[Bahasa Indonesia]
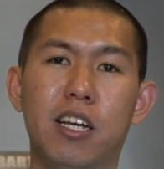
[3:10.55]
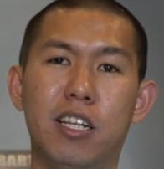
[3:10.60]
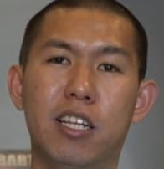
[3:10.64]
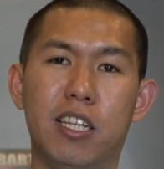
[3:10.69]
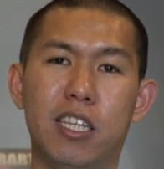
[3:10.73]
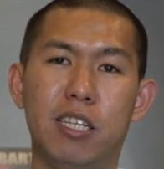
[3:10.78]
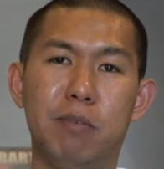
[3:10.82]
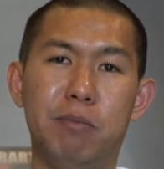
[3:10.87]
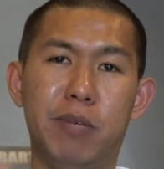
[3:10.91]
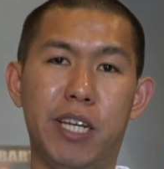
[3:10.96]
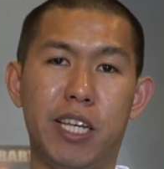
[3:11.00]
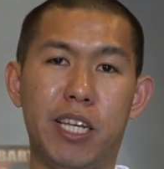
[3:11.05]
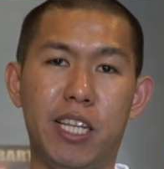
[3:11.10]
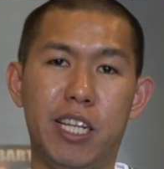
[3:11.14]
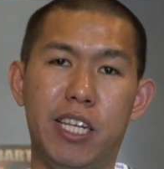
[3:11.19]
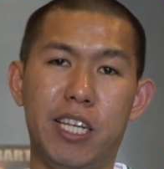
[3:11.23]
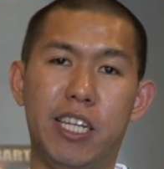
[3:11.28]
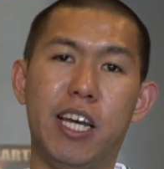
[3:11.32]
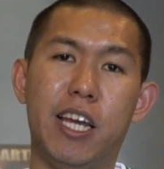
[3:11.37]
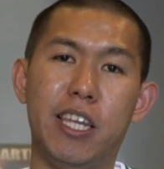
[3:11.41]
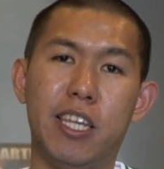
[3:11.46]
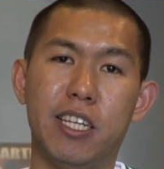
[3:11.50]
Nanti bikin
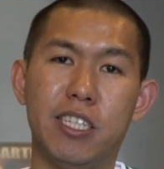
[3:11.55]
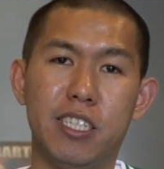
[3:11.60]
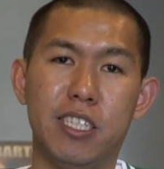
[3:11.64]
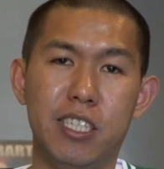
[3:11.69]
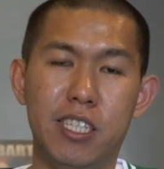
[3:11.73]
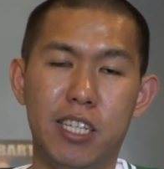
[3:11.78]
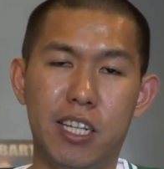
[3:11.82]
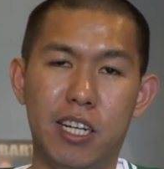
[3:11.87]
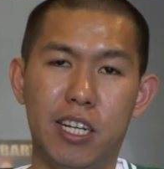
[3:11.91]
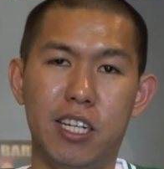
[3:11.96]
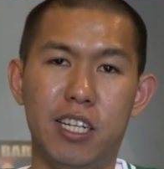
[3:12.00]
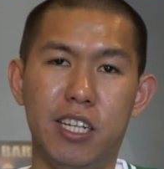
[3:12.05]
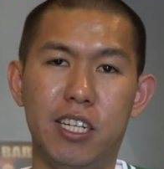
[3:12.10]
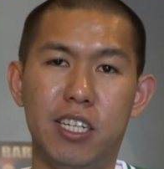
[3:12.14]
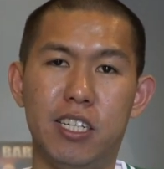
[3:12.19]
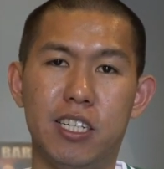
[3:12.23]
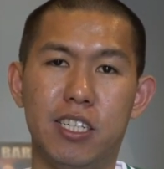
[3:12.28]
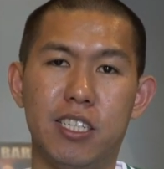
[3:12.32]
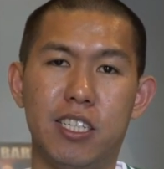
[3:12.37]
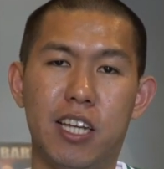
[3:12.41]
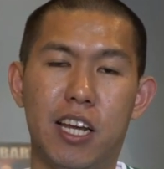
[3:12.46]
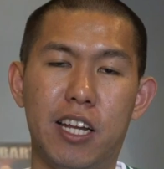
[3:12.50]
liganya sendiri
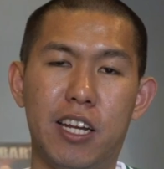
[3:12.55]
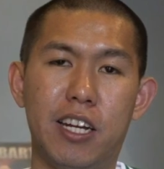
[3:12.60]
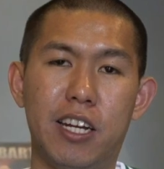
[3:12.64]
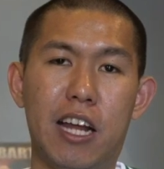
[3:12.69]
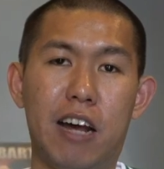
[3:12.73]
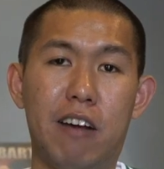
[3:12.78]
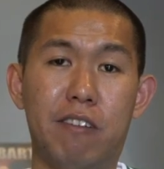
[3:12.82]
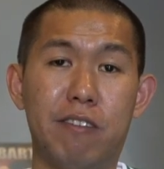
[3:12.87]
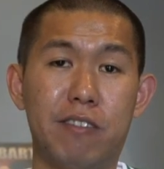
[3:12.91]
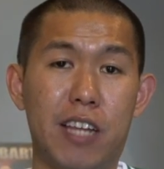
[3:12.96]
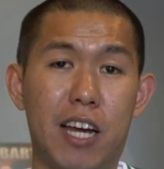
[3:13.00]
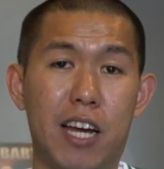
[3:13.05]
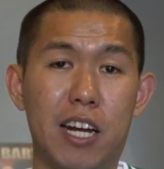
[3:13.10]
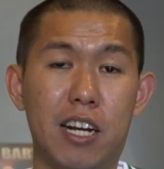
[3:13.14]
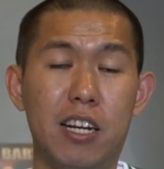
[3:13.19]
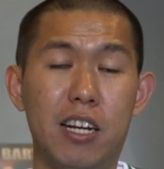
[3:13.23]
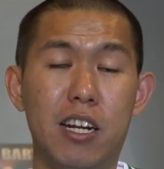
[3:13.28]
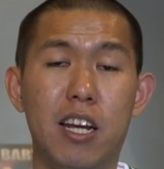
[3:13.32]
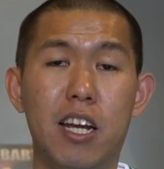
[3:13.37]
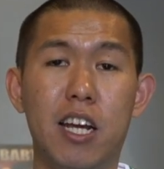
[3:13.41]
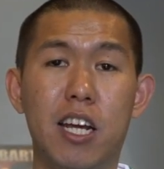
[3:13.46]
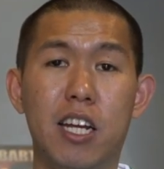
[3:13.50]
di sana
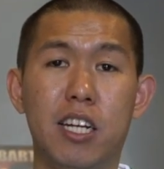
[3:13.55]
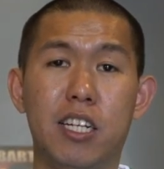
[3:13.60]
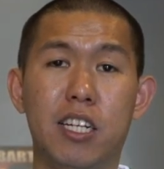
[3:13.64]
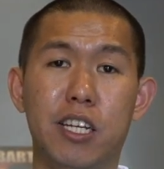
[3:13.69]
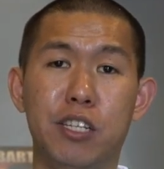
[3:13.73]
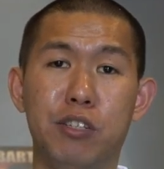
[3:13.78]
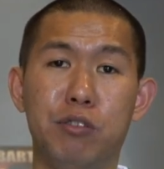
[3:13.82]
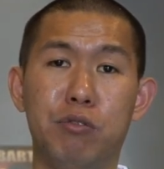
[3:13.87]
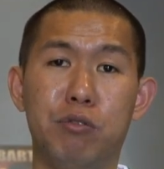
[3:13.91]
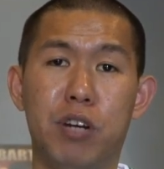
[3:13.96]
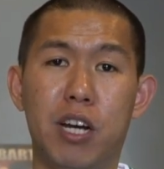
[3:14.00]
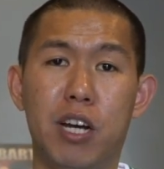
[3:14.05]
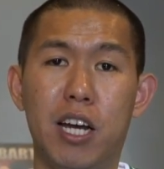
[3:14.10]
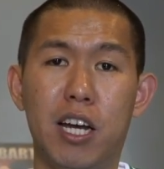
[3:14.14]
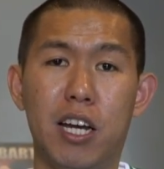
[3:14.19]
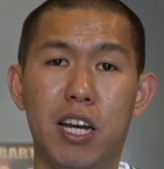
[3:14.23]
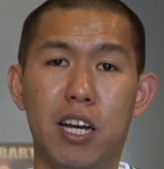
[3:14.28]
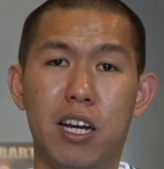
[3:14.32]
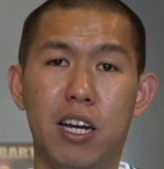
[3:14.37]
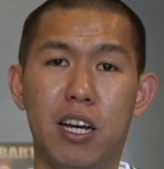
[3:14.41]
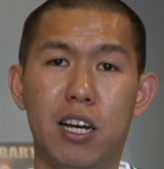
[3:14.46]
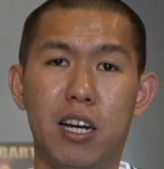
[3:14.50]
daftar dan
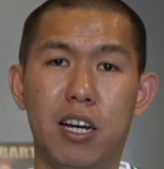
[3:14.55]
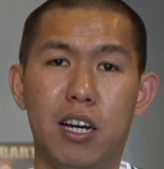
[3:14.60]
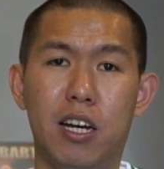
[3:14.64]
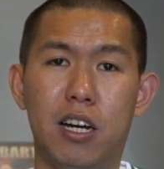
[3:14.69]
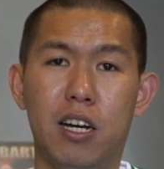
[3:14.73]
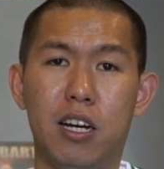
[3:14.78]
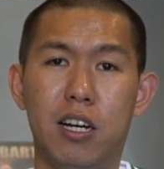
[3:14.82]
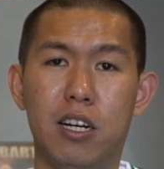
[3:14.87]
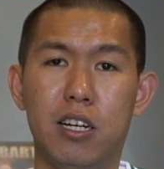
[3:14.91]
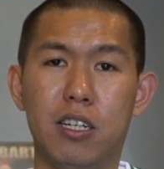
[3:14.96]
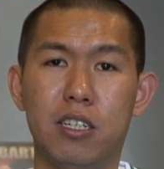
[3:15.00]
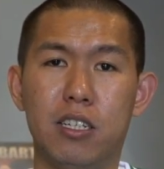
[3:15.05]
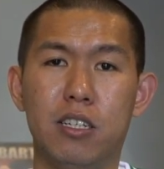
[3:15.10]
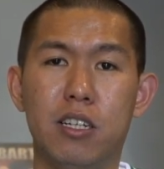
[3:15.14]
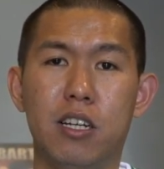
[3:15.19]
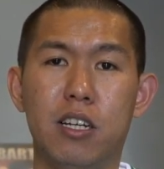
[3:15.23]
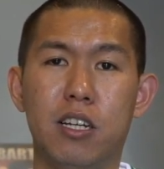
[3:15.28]
juga uh,